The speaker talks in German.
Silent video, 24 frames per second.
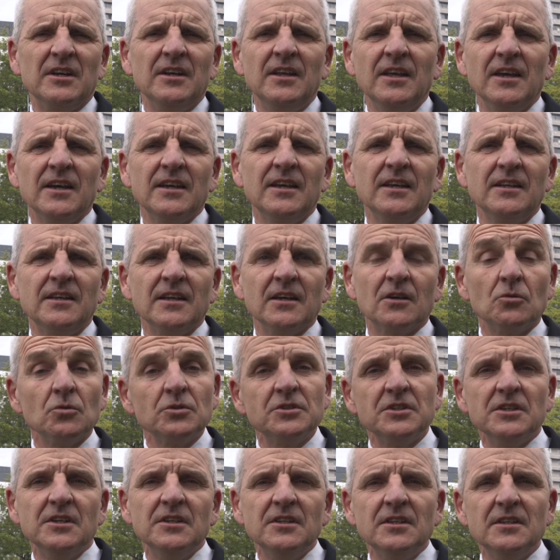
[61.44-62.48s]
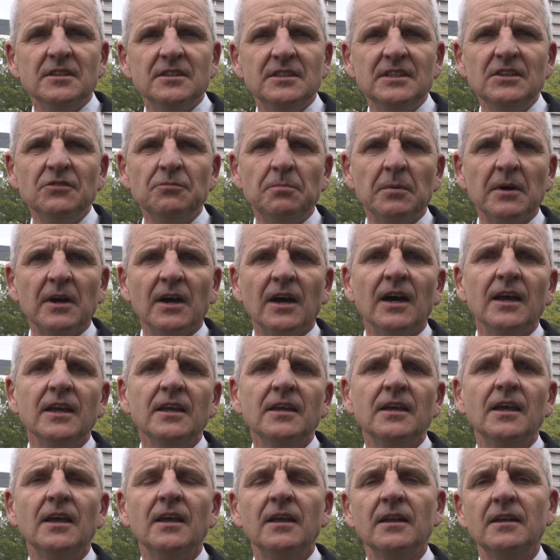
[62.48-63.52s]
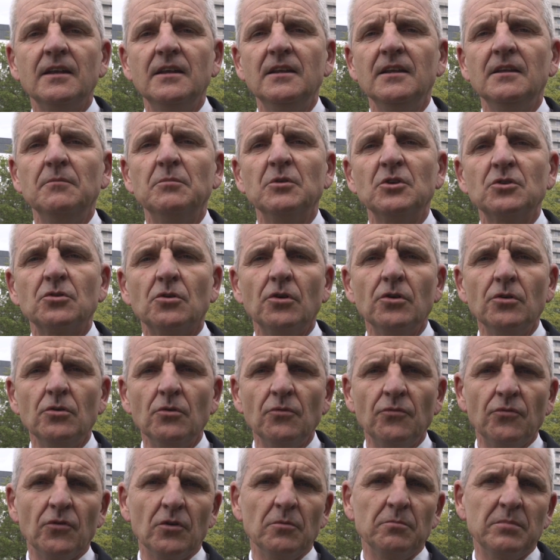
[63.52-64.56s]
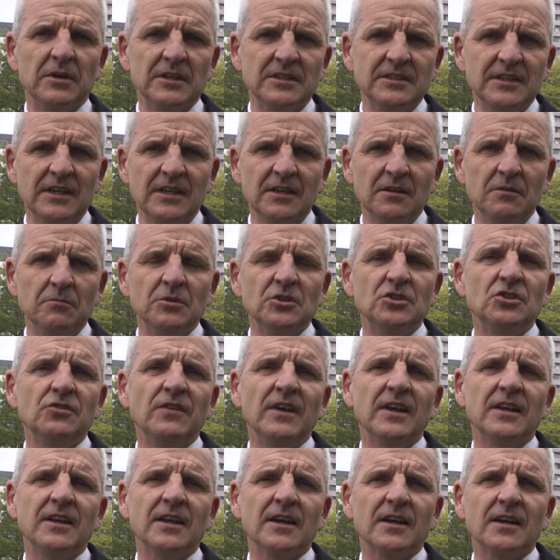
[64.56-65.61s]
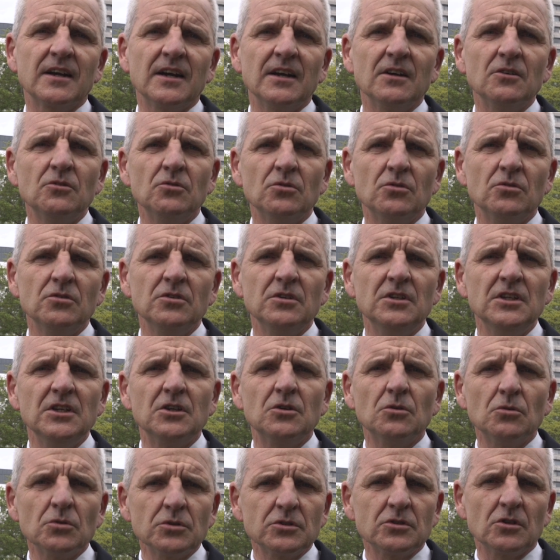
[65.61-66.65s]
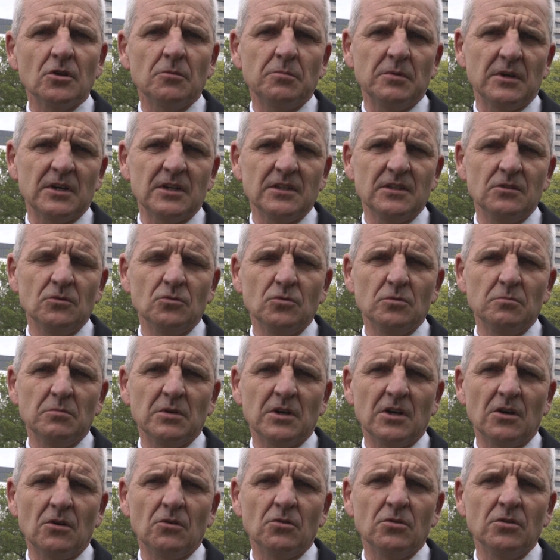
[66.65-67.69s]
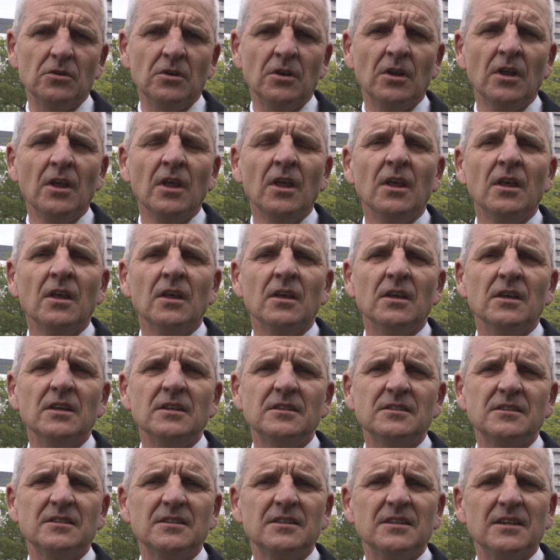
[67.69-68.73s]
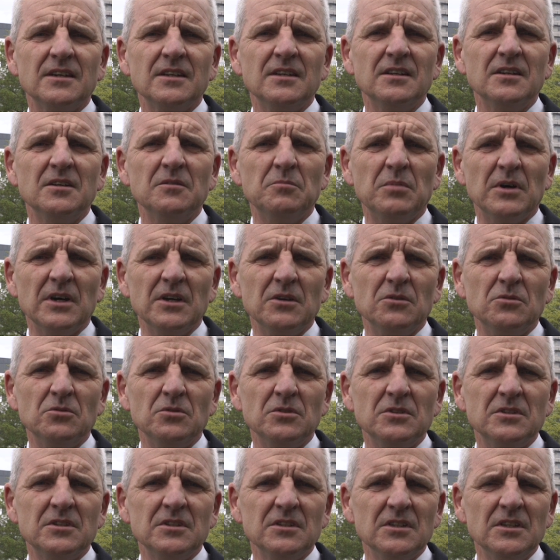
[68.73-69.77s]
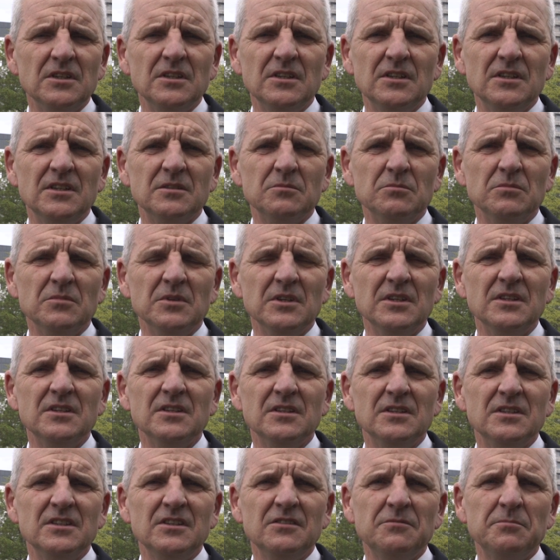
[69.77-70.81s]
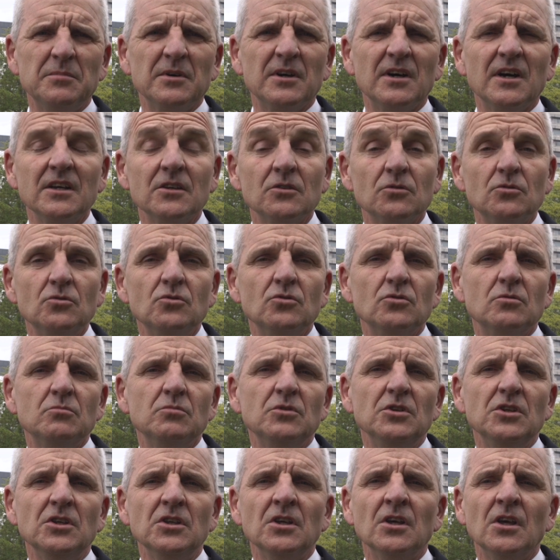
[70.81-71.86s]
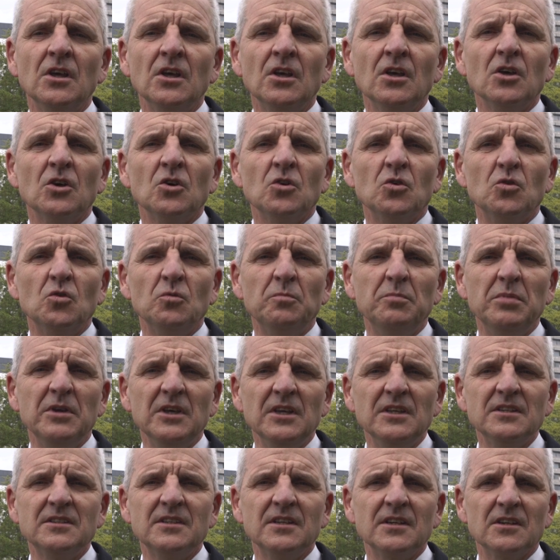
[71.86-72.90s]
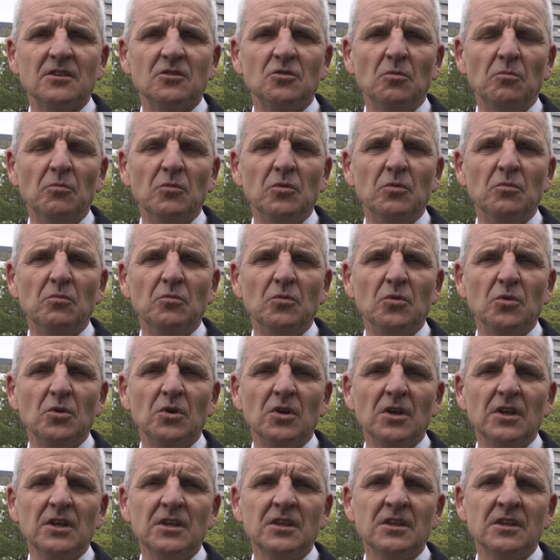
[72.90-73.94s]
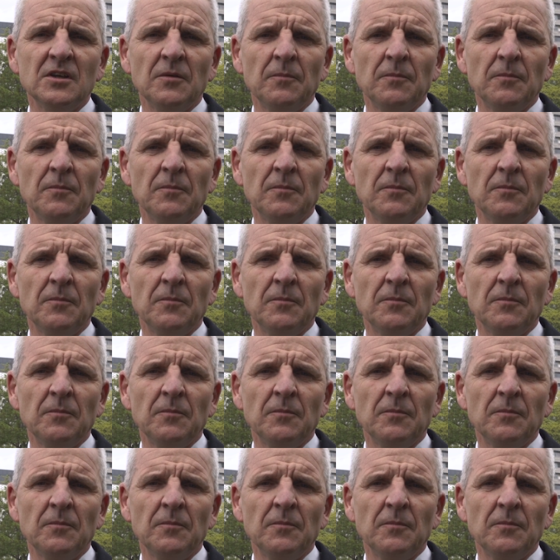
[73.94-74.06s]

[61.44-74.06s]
einhergeht der große Intensivbereich, die Betreuung von Patienten mit schweren Erkrankungen, die große Operationen brauchen ist dann bei uns in diesem Intensivbereich rund um die OPs herum möglich.